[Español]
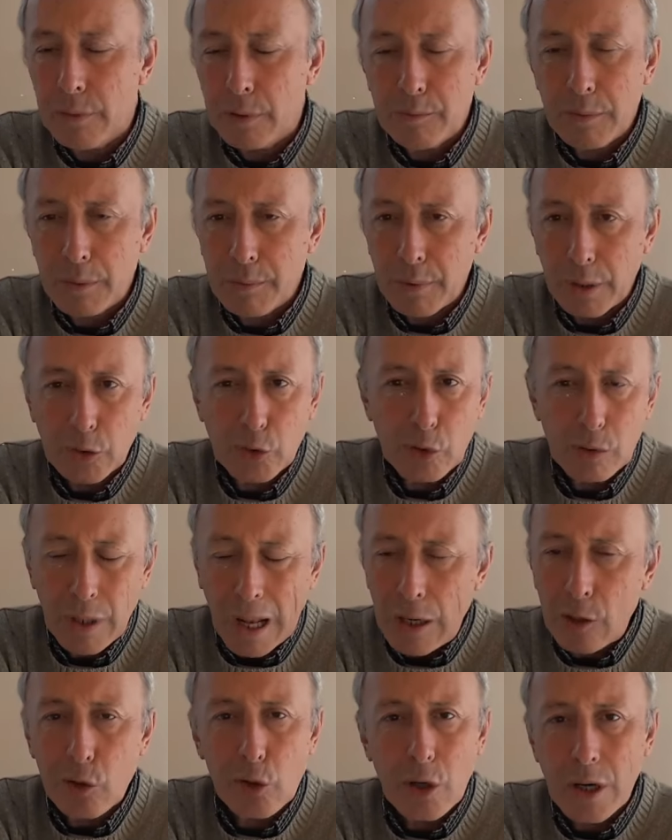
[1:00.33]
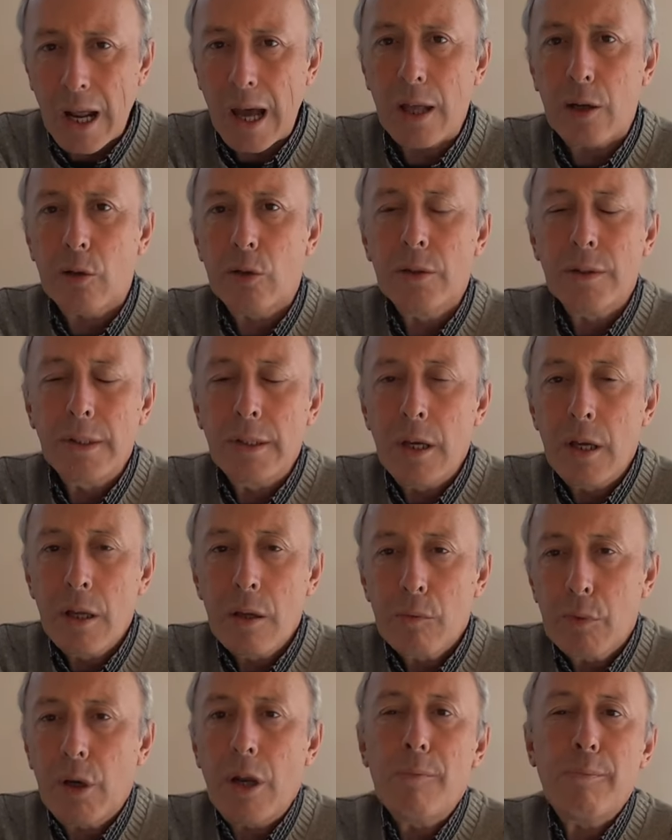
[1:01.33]
Me, pareció algo raro.
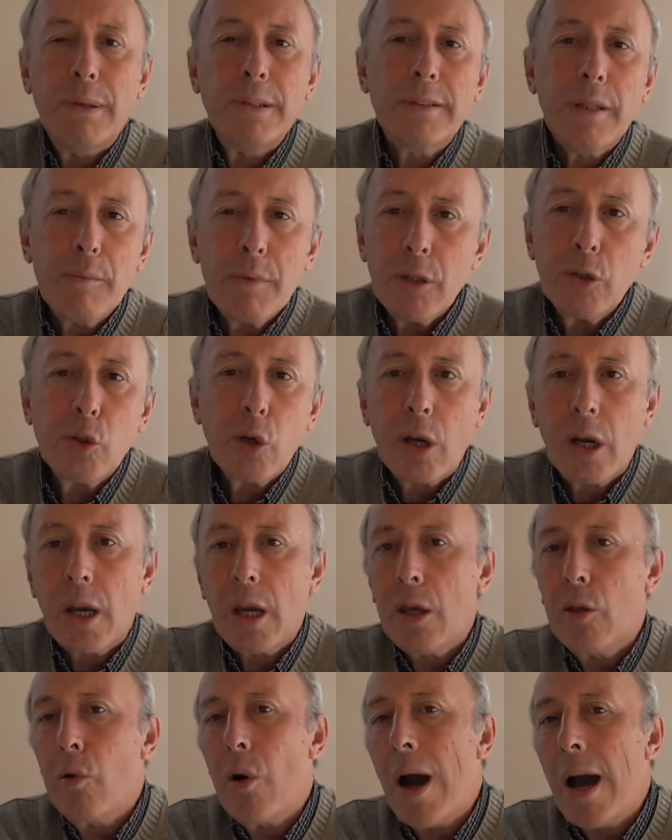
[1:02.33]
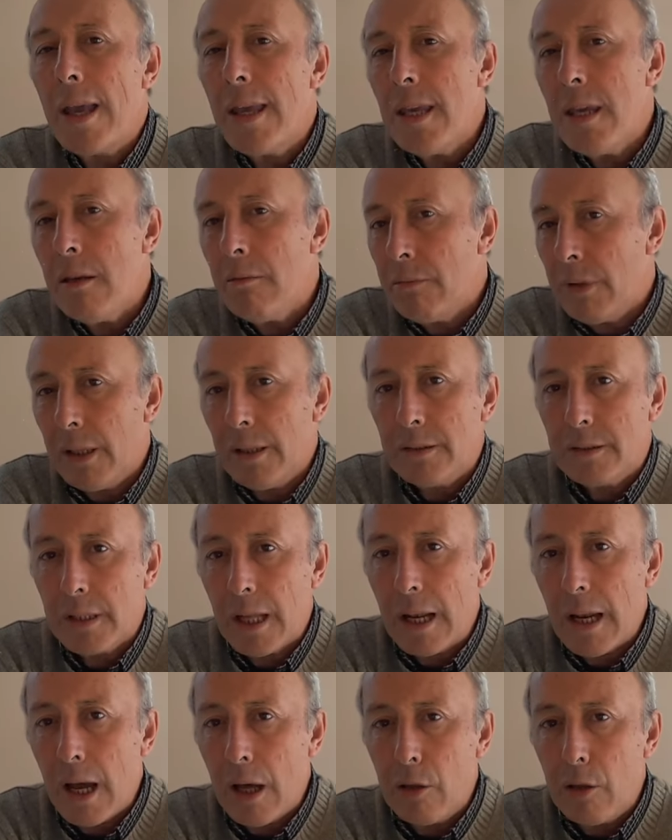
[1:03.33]
Bueno, el pensamiento quedó ahí
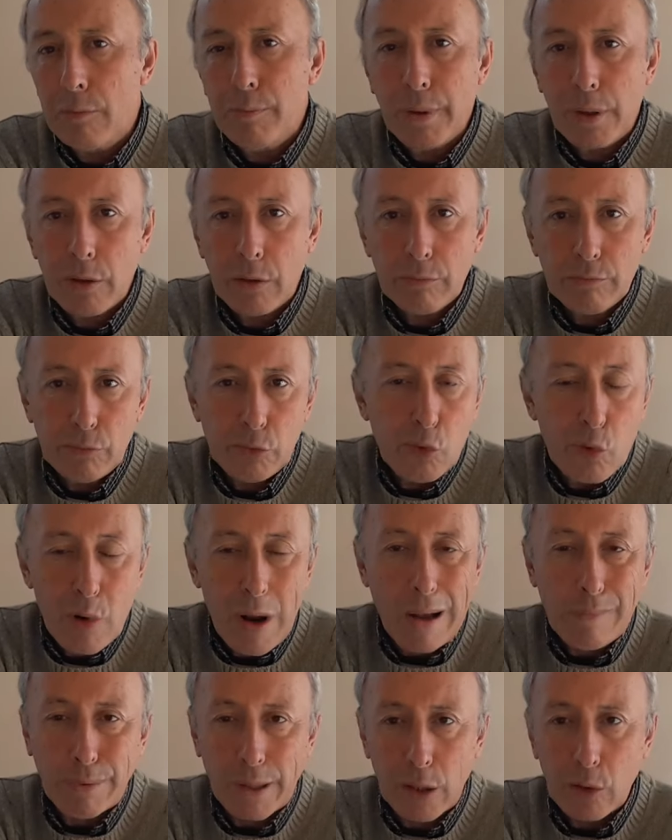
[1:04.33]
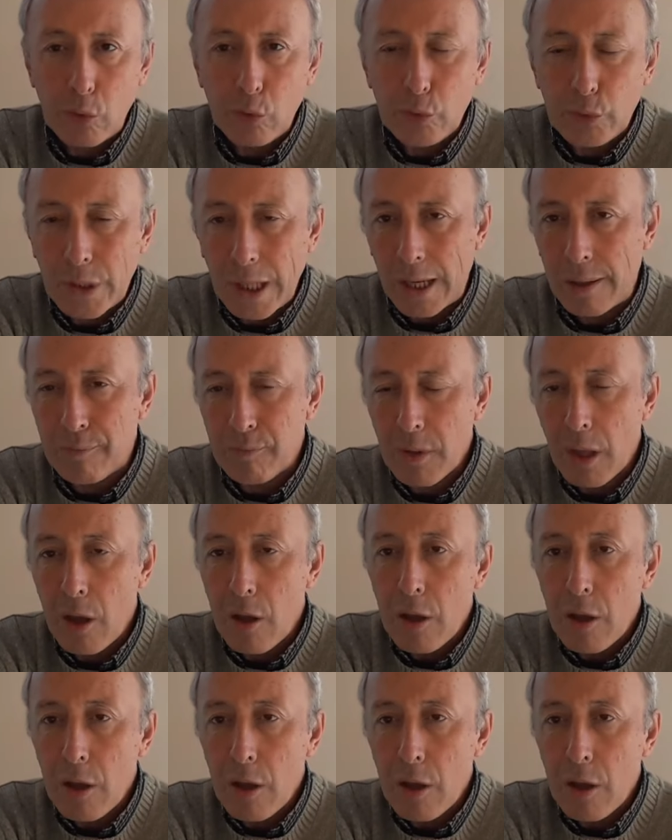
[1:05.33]
instalado, pero nunca pregunté.